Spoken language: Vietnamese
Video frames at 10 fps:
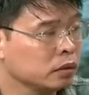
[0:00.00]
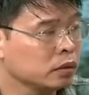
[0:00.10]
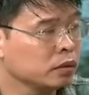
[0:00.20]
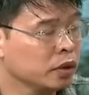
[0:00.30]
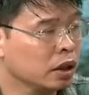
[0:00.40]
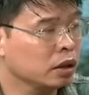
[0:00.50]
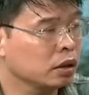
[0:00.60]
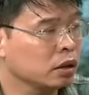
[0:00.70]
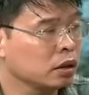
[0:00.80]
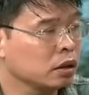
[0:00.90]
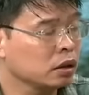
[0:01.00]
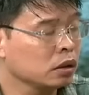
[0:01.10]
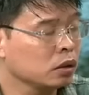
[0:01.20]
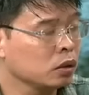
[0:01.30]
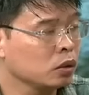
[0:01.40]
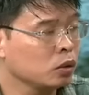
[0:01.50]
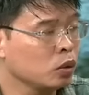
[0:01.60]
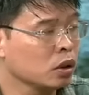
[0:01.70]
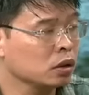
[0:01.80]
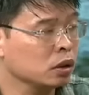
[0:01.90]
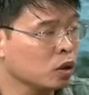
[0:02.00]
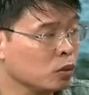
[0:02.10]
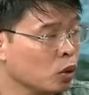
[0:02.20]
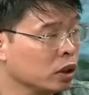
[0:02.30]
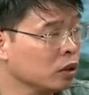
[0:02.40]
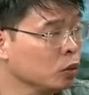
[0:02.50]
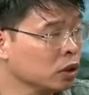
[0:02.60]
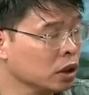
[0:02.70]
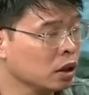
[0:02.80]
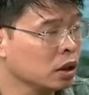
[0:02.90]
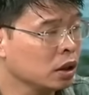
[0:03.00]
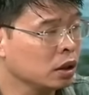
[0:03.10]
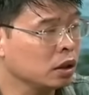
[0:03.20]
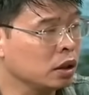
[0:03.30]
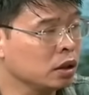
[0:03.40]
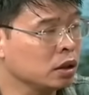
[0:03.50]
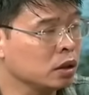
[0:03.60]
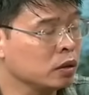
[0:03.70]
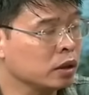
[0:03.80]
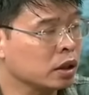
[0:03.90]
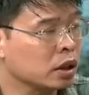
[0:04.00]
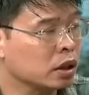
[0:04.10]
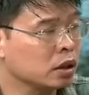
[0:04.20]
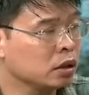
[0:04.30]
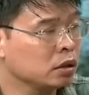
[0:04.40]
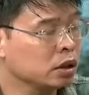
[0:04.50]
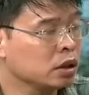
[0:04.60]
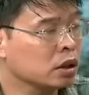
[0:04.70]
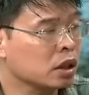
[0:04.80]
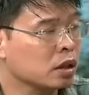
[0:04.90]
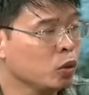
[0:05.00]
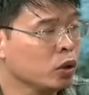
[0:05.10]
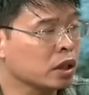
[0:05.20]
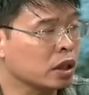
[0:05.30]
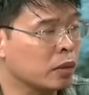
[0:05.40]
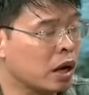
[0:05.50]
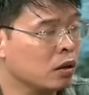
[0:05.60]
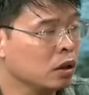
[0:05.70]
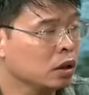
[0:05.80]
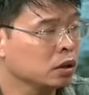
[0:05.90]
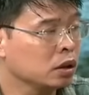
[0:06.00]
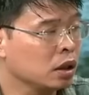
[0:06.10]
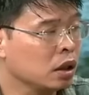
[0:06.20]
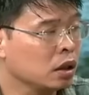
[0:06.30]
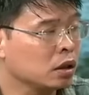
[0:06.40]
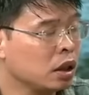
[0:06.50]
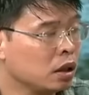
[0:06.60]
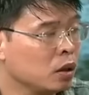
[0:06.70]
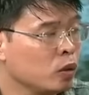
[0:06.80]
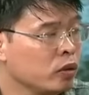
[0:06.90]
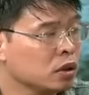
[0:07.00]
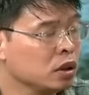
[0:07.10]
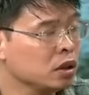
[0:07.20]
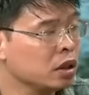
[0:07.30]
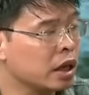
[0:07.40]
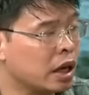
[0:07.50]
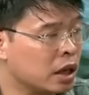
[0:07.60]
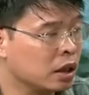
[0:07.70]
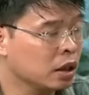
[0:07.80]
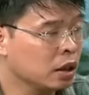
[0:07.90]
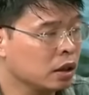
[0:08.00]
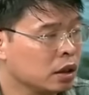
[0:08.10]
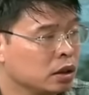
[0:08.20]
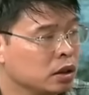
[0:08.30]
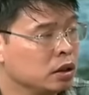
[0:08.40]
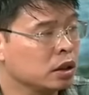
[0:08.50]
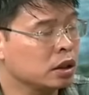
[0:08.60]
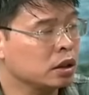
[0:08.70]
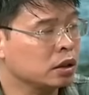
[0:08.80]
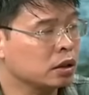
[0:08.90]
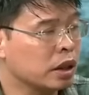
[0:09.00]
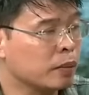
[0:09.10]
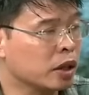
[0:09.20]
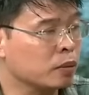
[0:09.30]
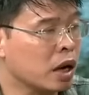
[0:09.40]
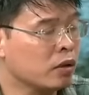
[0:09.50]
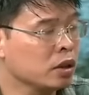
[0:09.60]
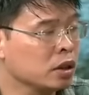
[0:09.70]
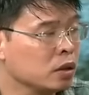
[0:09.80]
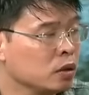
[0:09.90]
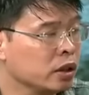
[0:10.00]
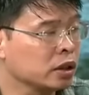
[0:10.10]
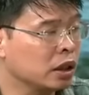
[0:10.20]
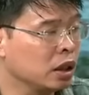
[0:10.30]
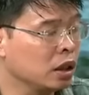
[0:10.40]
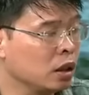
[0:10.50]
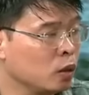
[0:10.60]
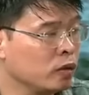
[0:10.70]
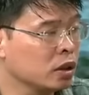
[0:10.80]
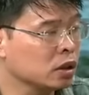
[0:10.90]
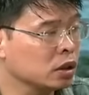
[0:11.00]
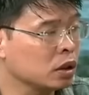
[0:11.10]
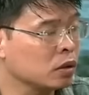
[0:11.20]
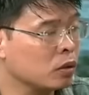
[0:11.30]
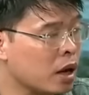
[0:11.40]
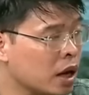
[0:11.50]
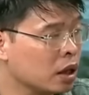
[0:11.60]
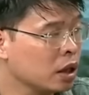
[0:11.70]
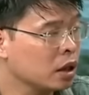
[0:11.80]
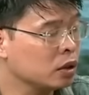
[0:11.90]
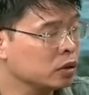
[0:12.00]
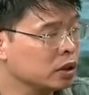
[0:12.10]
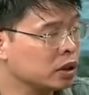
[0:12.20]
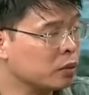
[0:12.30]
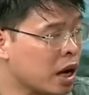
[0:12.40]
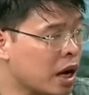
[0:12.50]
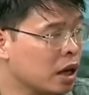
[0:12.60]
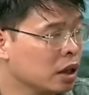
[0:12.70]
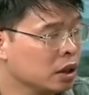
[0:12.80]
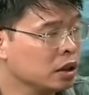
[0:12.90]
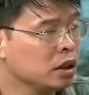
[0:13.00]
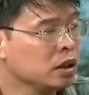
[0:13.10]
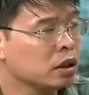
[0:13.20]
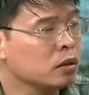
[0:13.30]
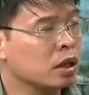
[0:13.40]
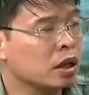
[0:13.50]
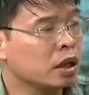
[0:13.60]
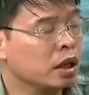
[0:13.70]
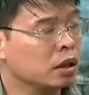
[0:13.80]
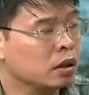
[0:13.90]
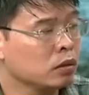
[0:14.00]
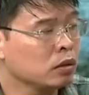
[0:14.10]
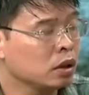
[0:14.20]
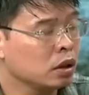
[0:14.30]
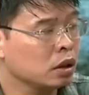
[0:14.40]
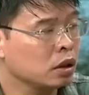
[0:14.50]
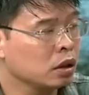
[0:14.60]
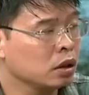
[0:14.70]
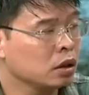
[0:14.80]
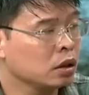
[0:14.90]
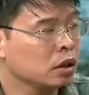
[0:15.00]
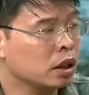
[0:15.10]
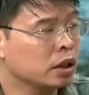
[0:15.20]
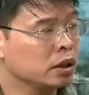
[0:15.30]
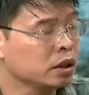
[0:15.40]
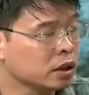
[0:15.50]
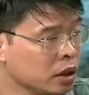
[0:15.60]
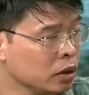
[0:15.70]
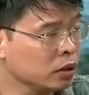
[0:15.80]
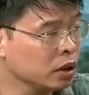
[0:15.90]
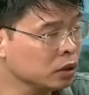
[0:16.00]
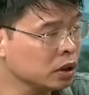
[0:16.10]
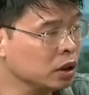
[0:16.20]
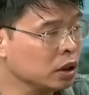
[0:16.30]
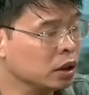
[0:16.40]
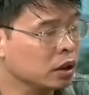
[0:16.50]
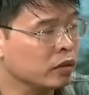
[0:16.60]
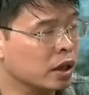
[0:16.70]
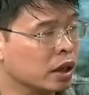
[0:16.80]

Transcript: viện uh, thuộc trực thuộc bộ tài nguyên môi trường để nghiên cứu về các cái xây dựng các cái mô hình cảnh báo trượt lở đất ở khu vực tương dương nghệ an xây dựng cái trạm cảnh báo nghiên cứu về sạt lở ở khu vực trường khoang dụ thị sapa nghiên cứu các cái hệ thống uh, các cái chỉ tiêu tiêu chí và các